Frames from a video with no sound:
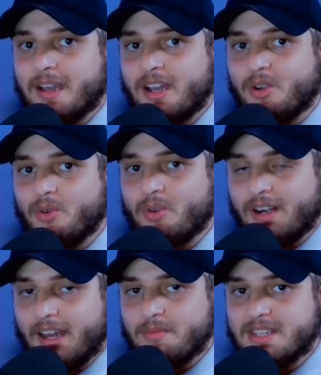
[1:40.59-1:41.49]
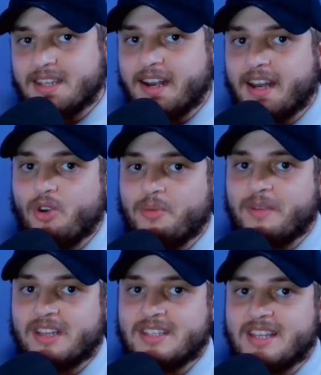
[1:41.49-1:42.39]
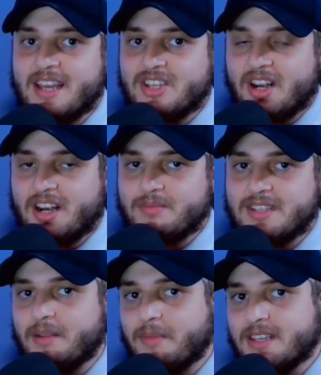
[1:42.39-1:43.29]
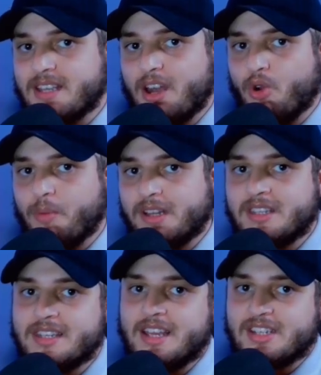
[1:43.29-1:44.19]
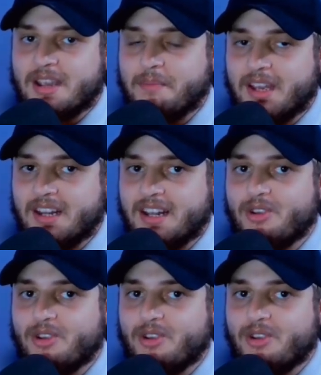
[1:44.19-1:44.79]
كنقولوا الرقم السري وما تنساش الرمز ديال المسار وما تنساش كما قلت